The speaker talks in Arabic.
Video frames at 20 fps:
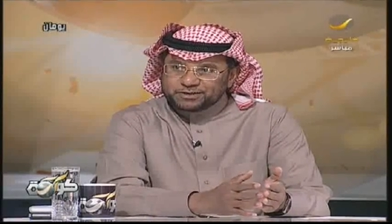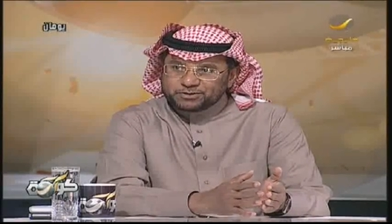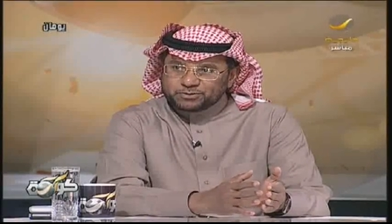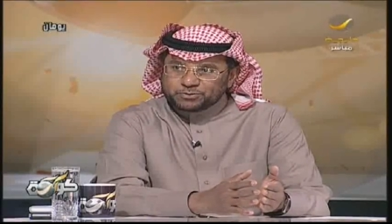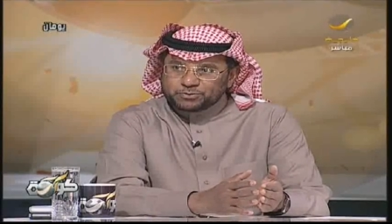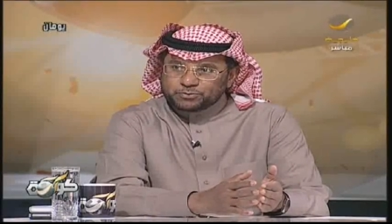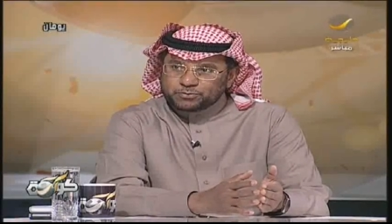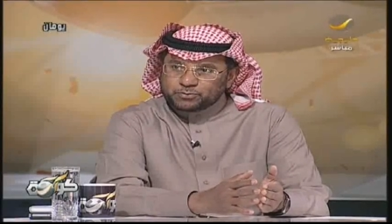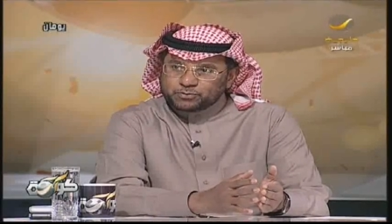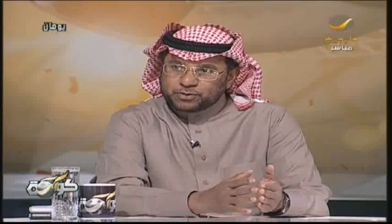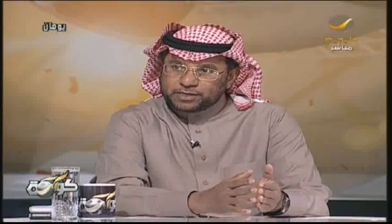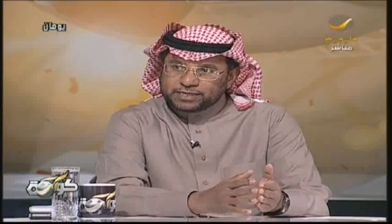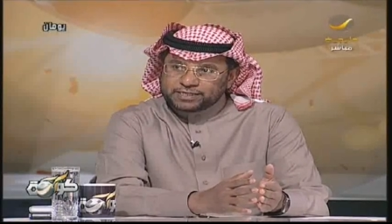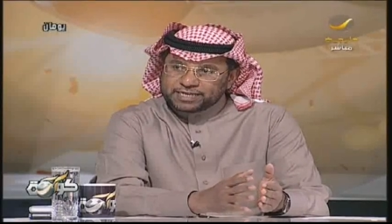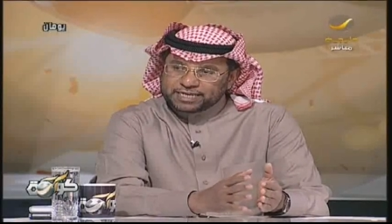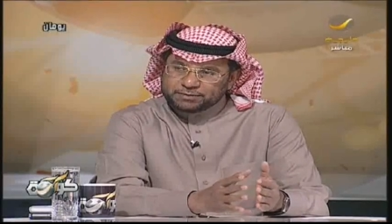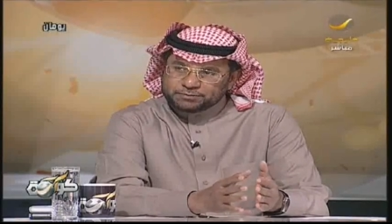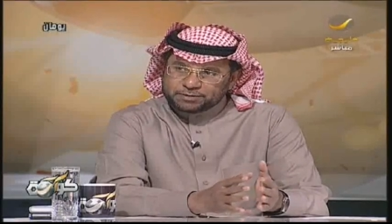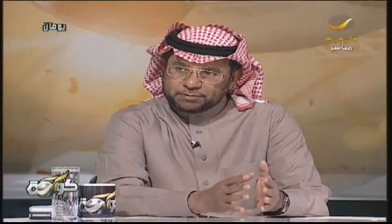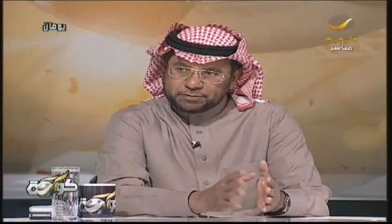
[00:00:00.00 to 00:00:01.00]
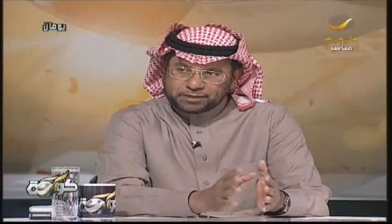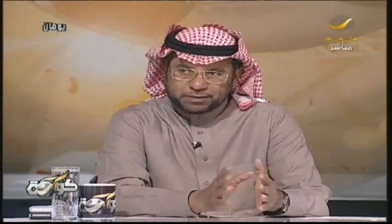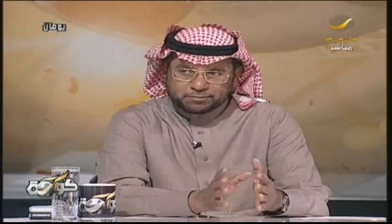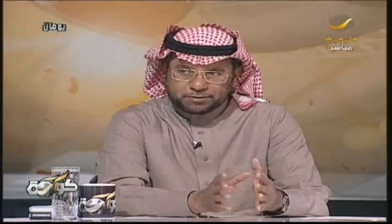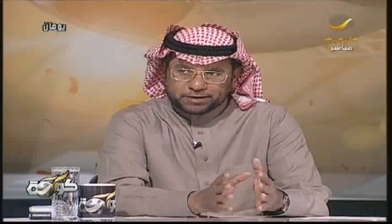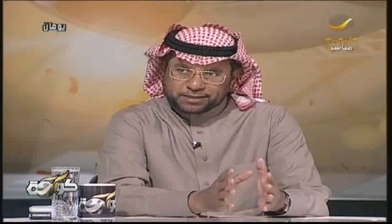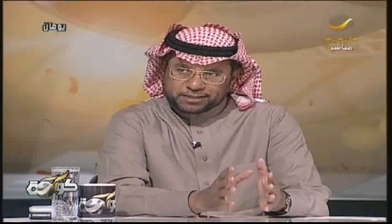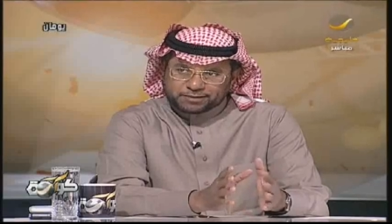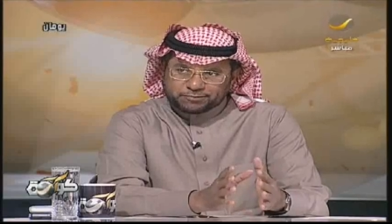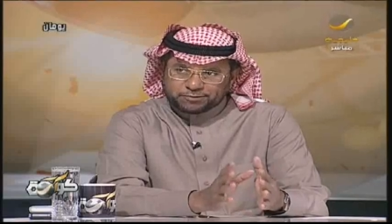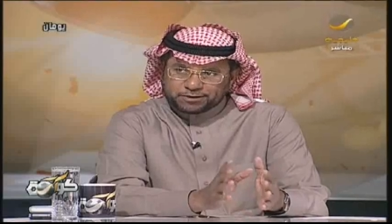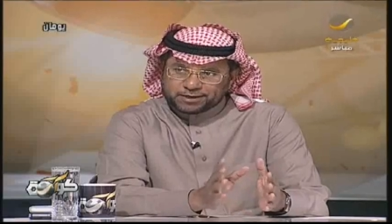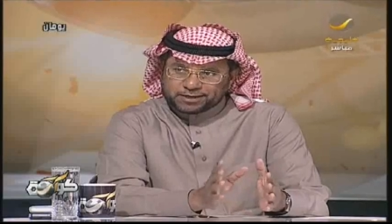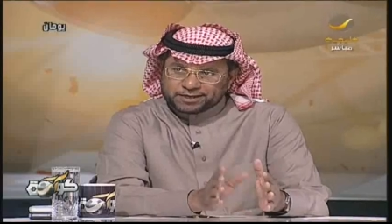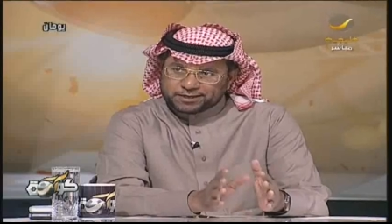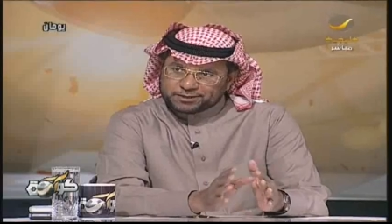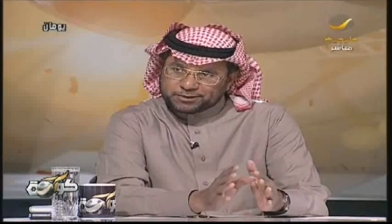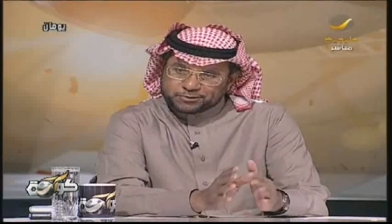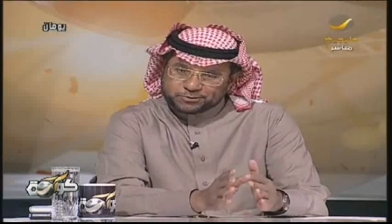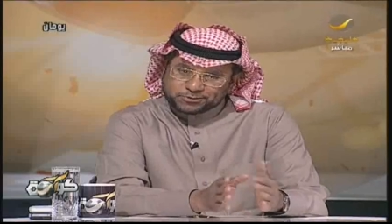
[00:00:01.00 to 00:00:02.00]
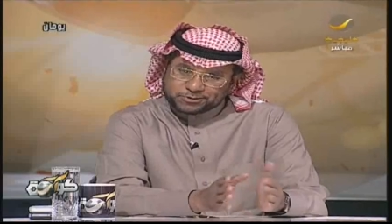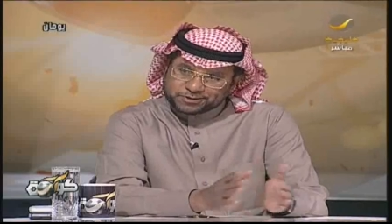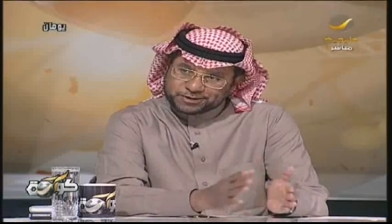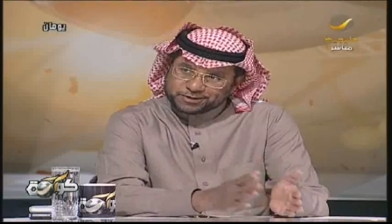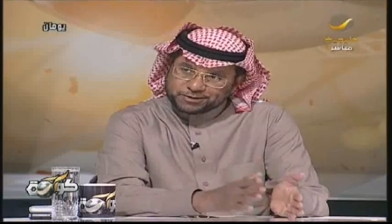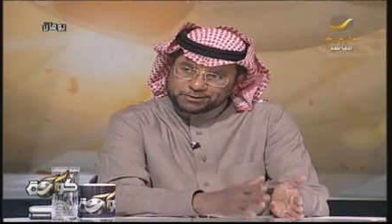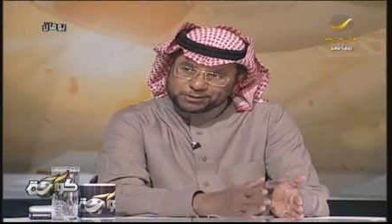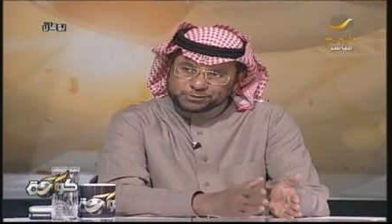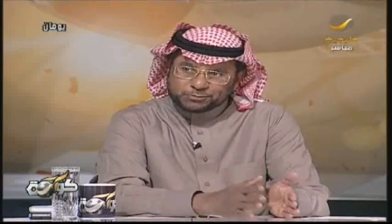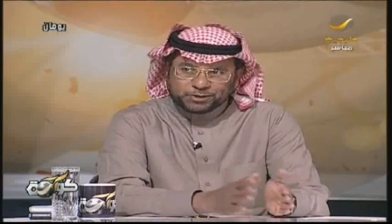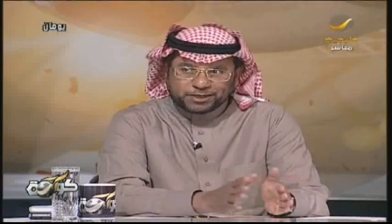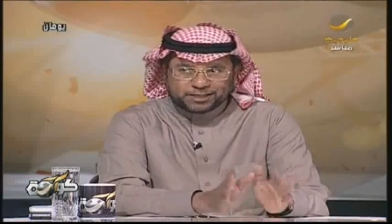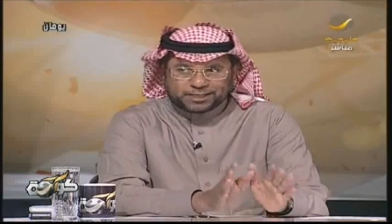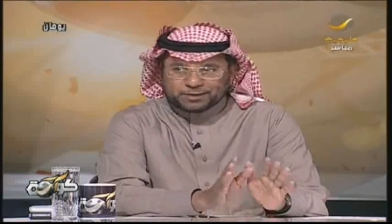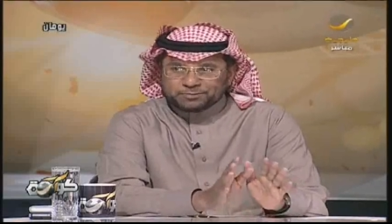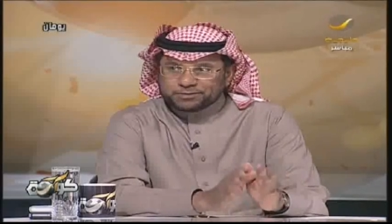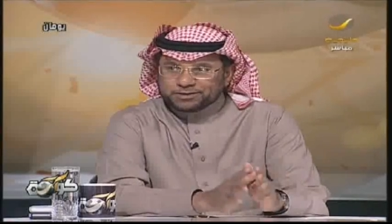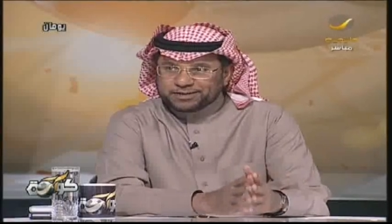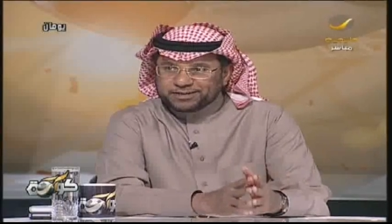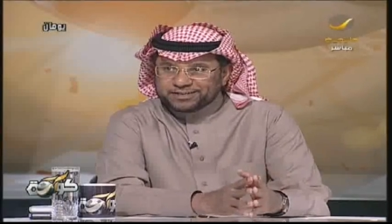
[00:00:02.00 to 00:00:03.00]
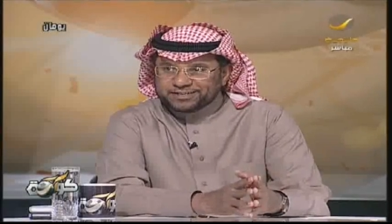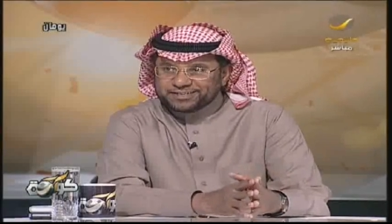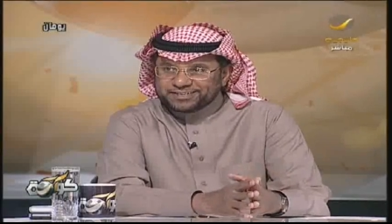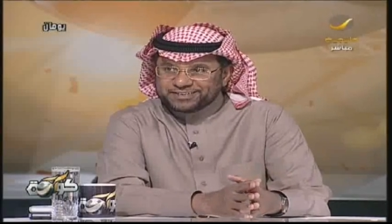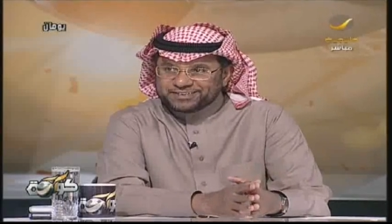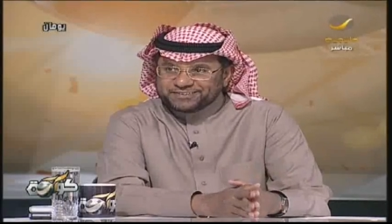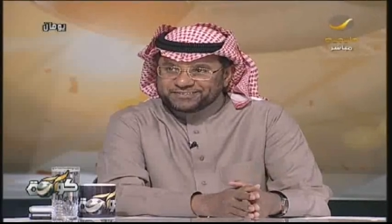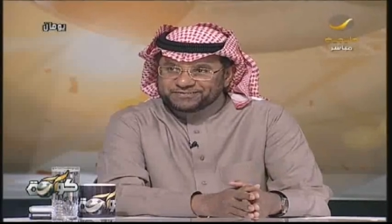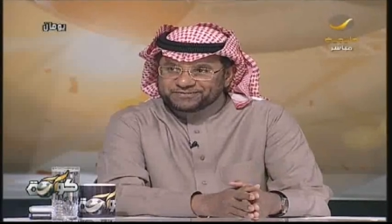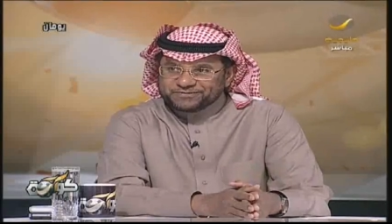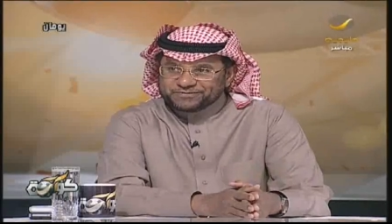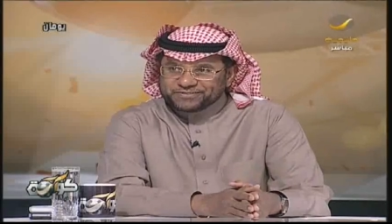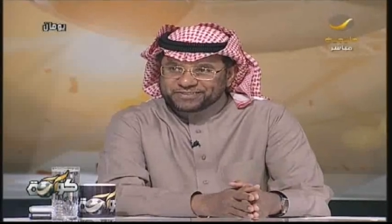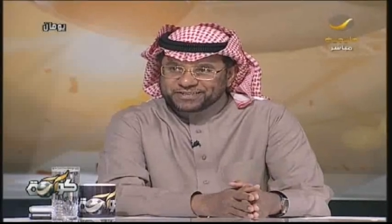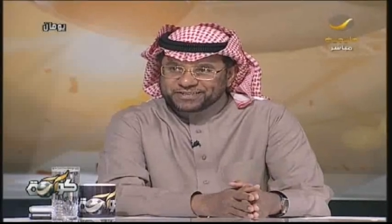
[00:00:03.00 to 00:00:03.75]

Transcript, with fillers: وانا دائما مثل ما اتفقنا انه كل اسبوعين اطلع مره حياك